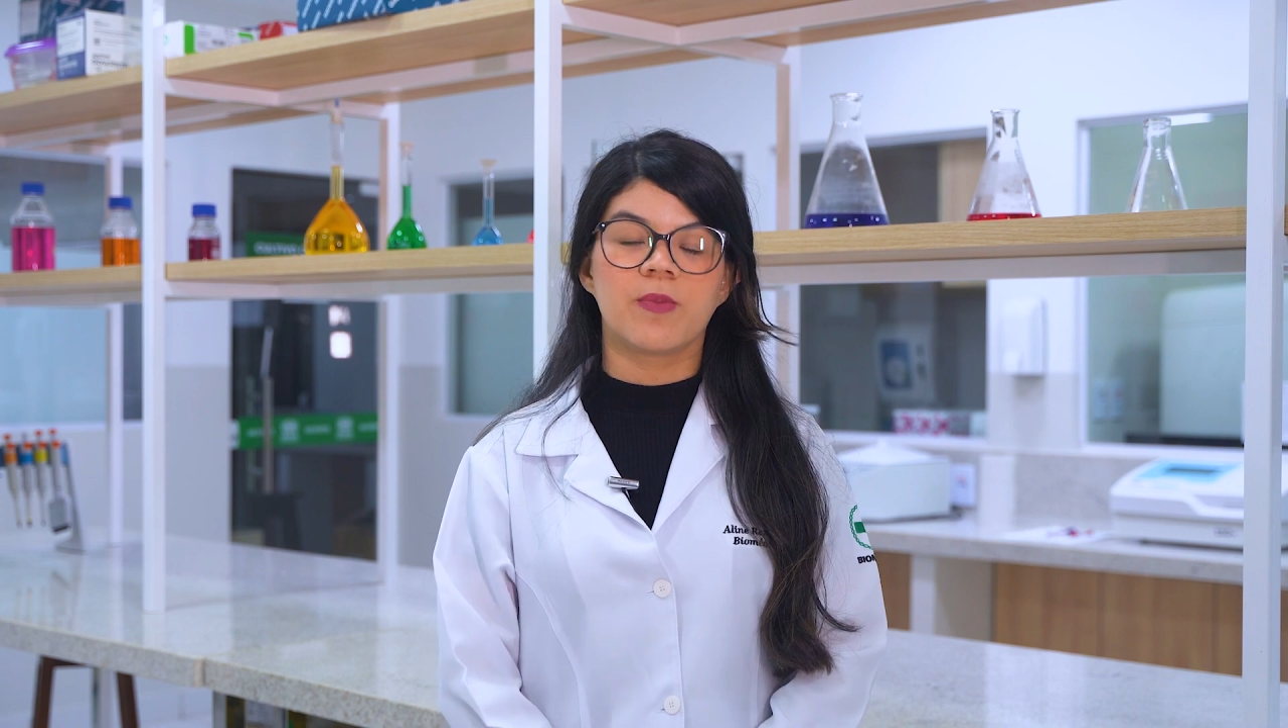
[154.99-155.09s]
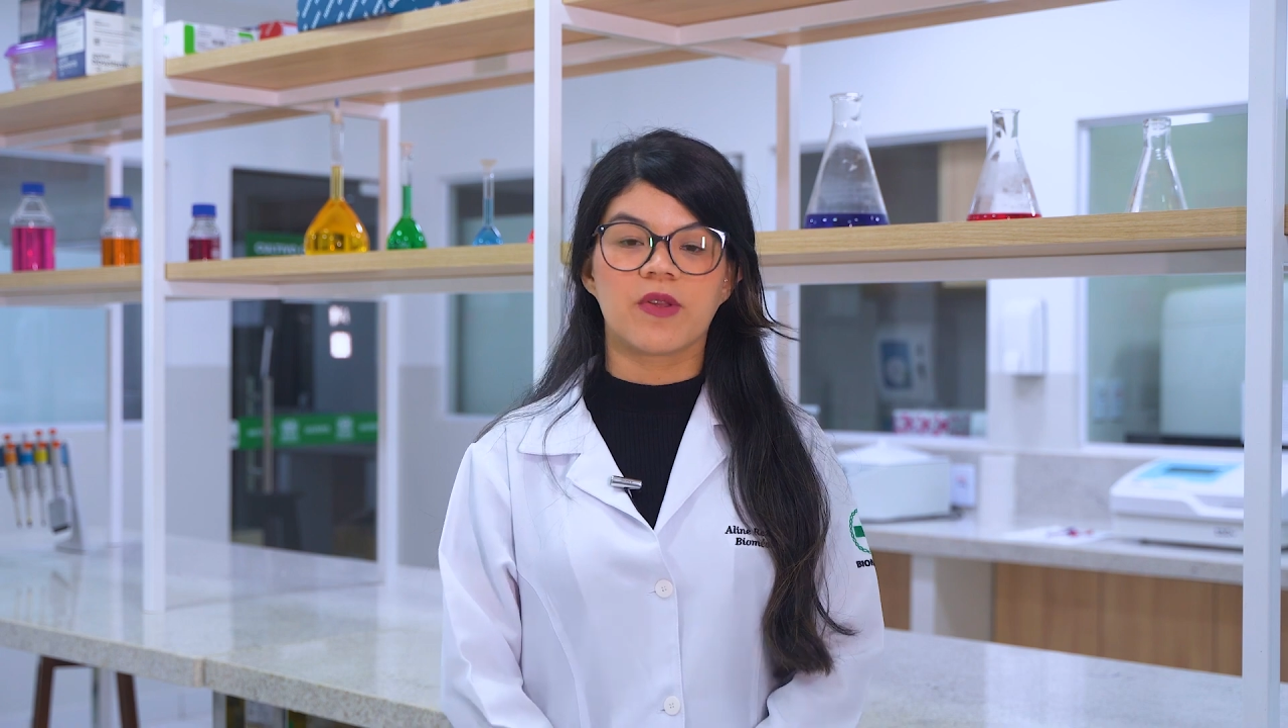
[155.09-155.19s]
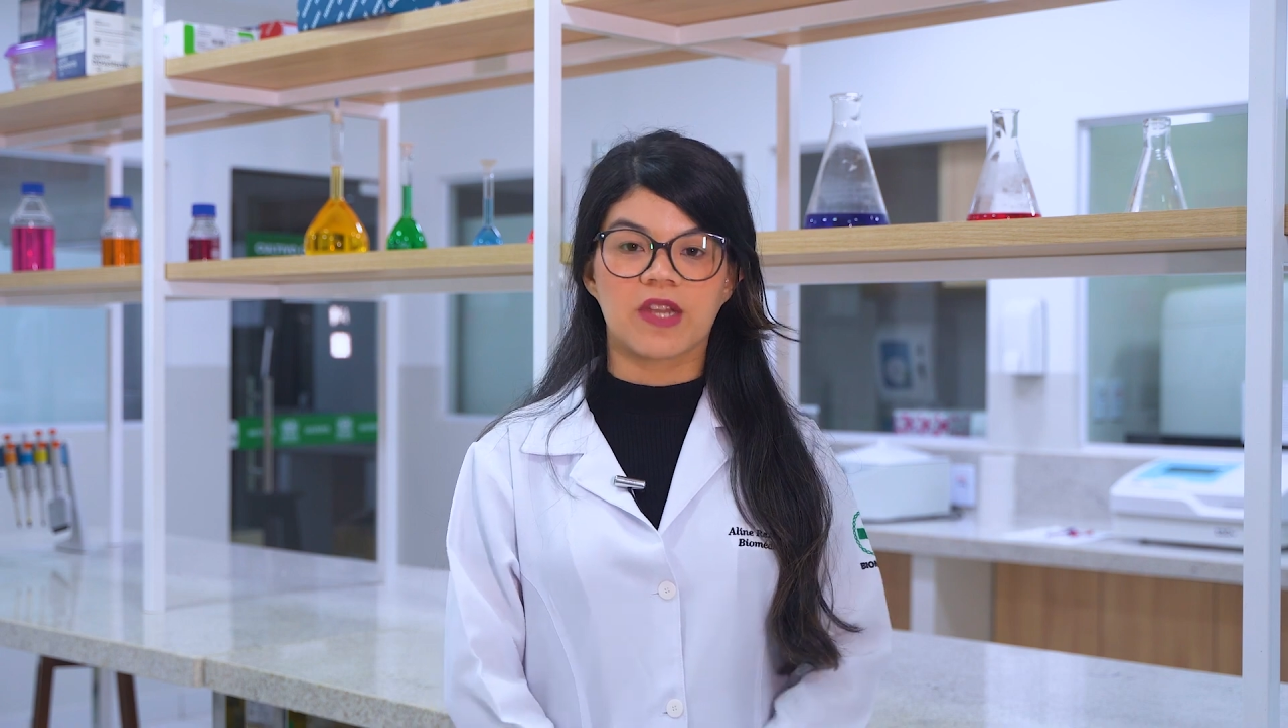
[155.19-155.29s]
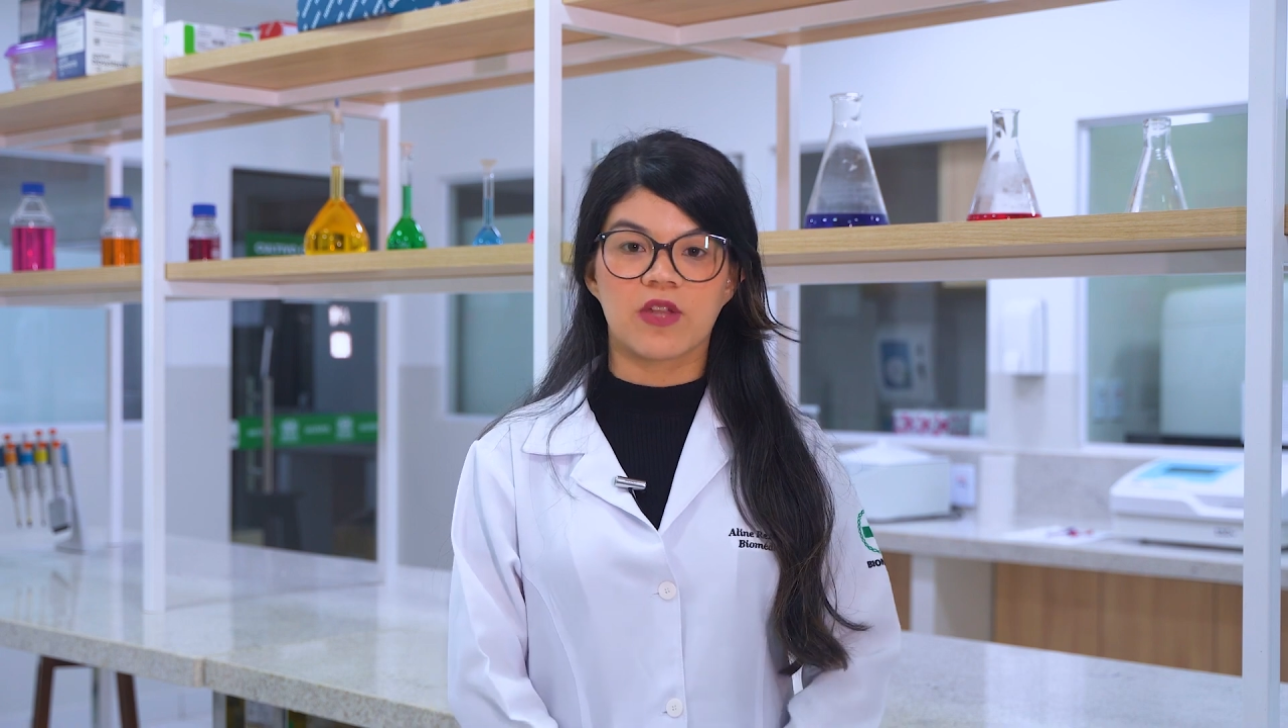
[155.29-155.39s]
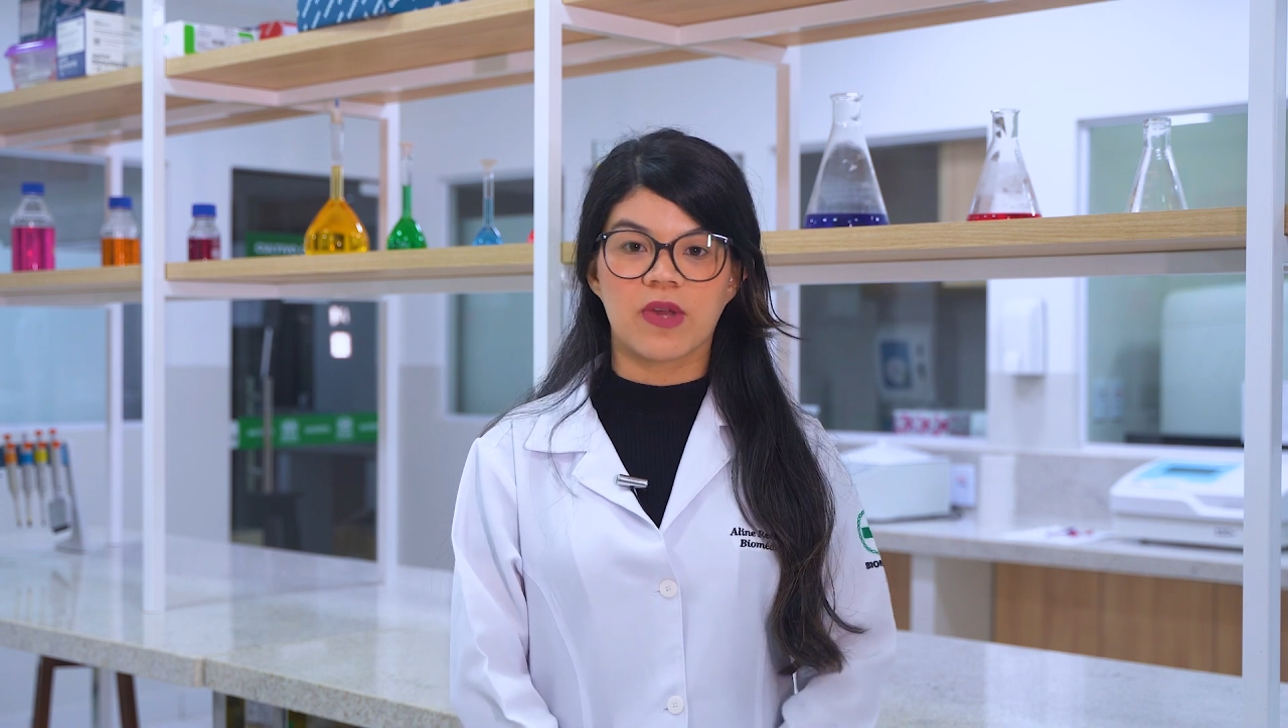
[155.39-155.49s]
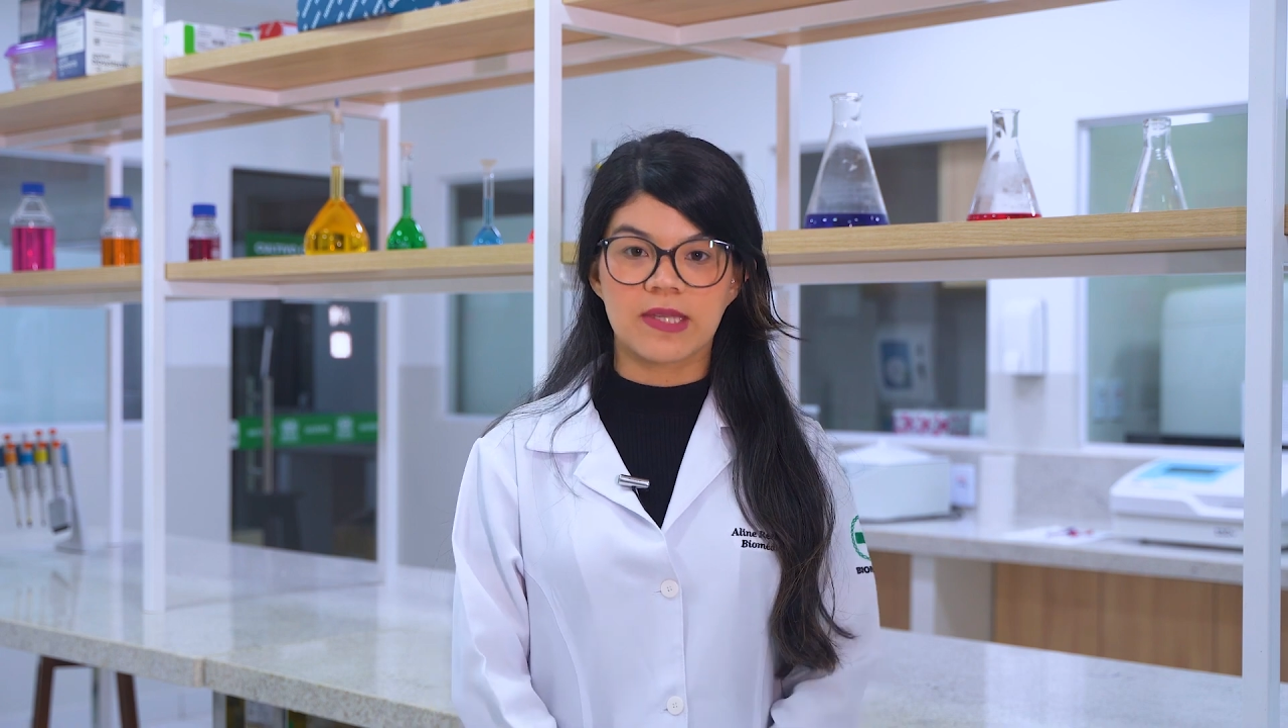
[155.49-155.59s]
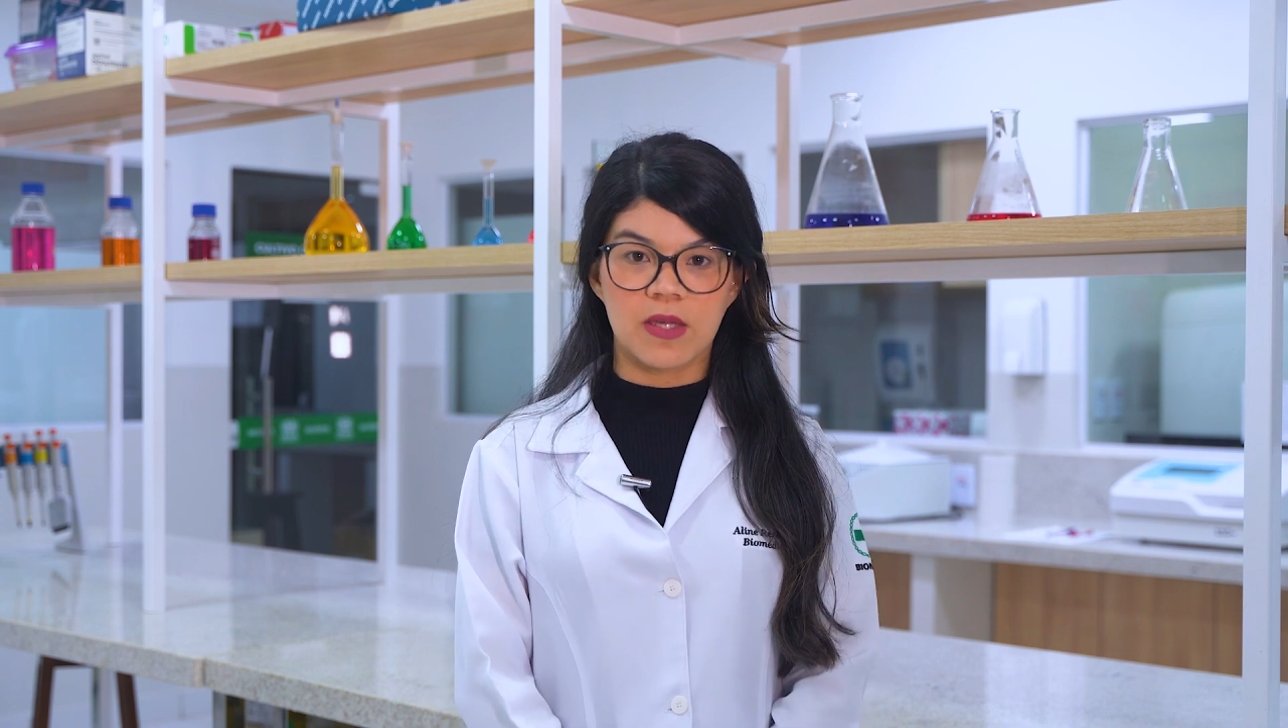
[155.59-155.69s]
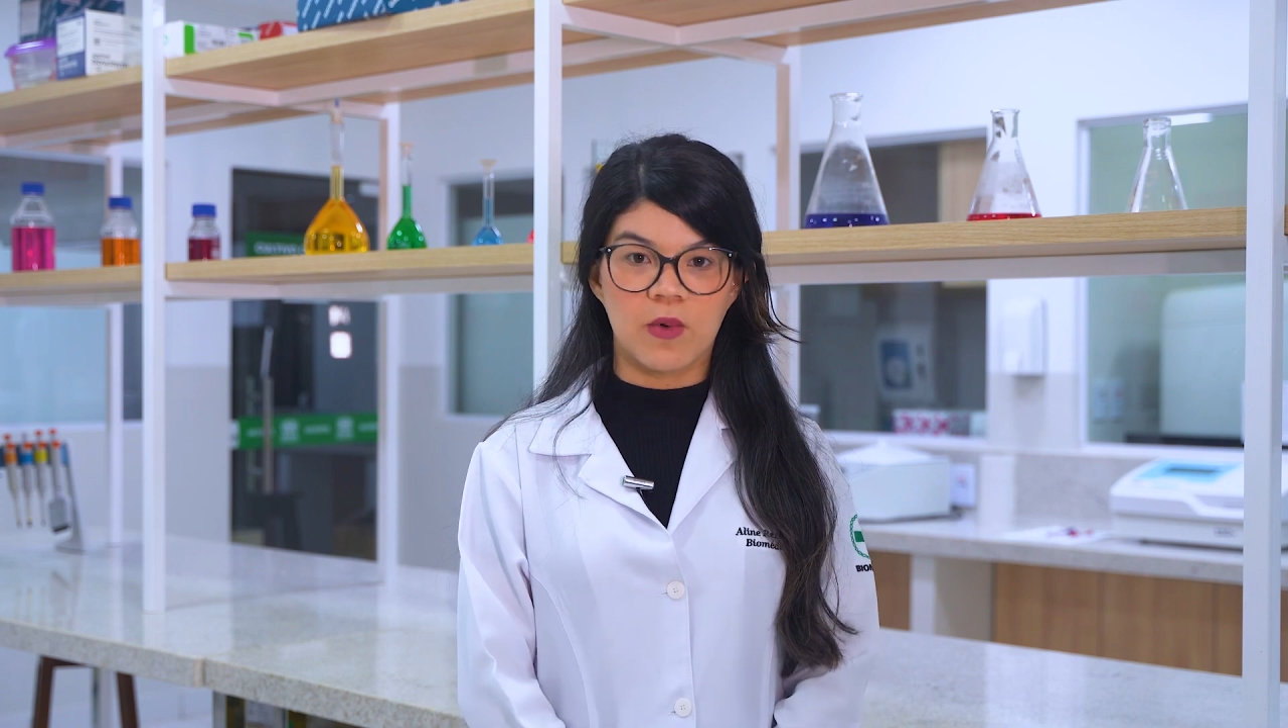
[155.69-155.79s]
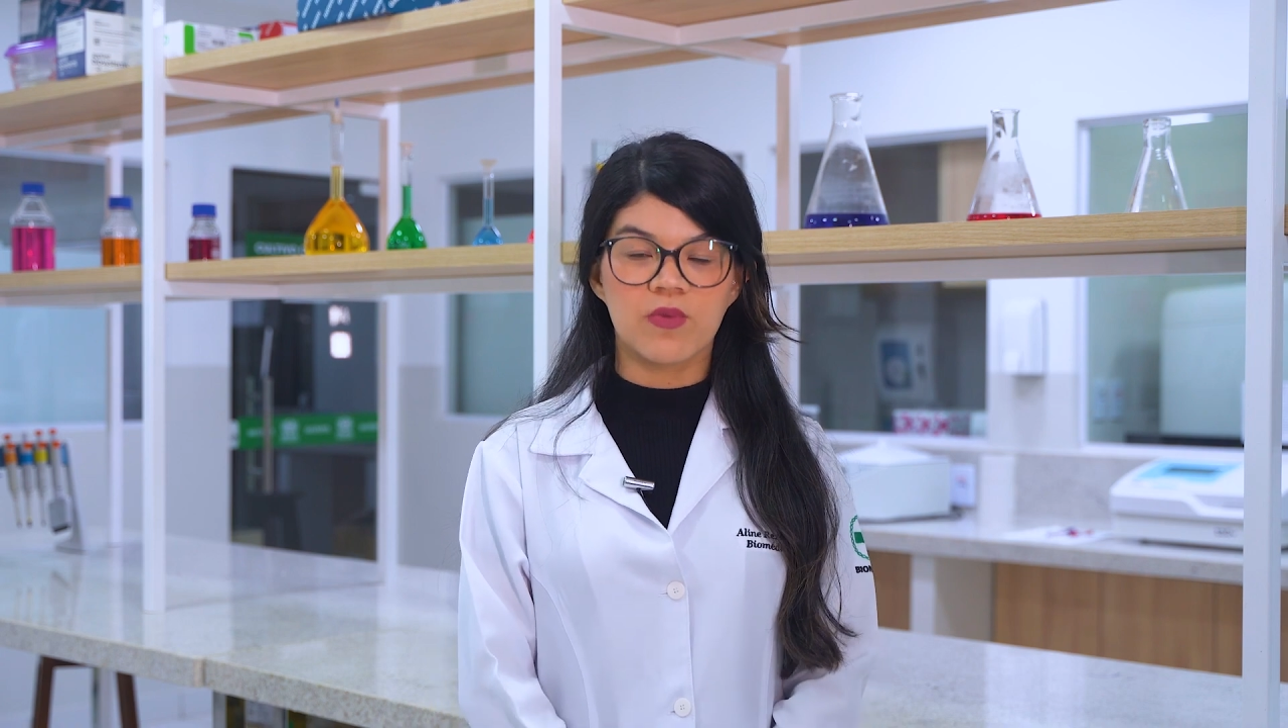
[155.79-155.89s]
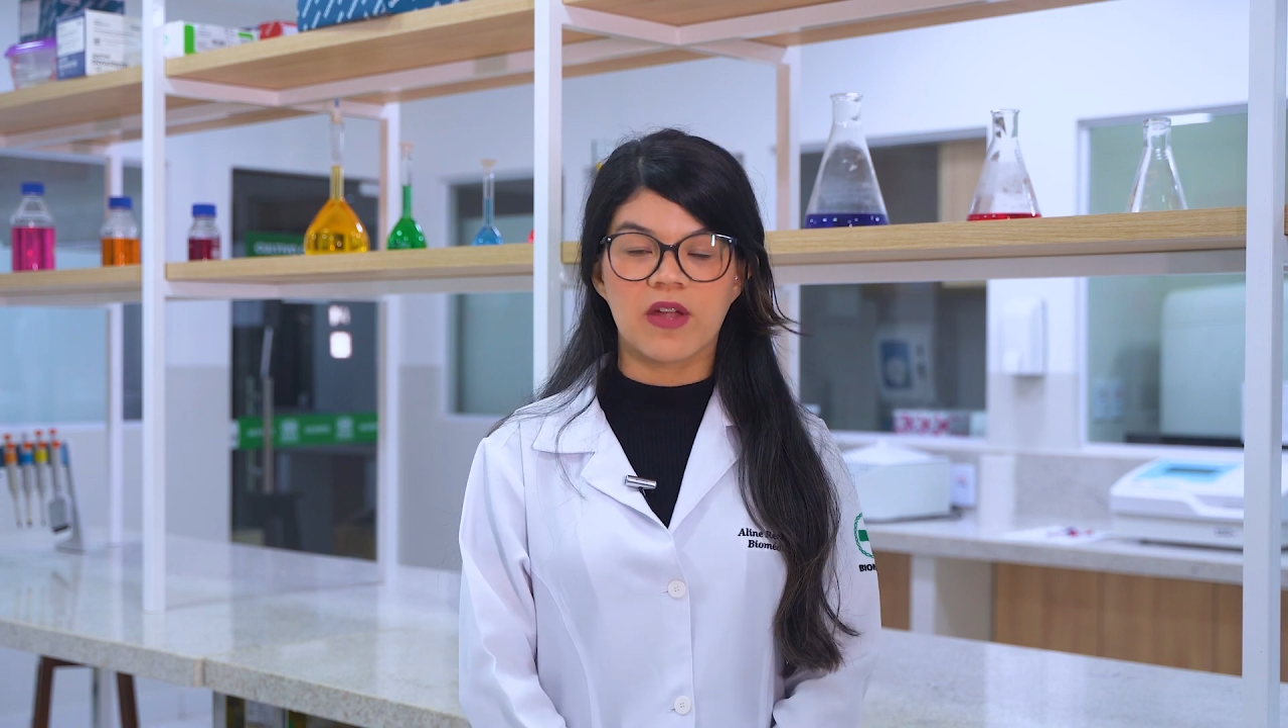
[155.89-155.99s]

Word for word: pós-graduação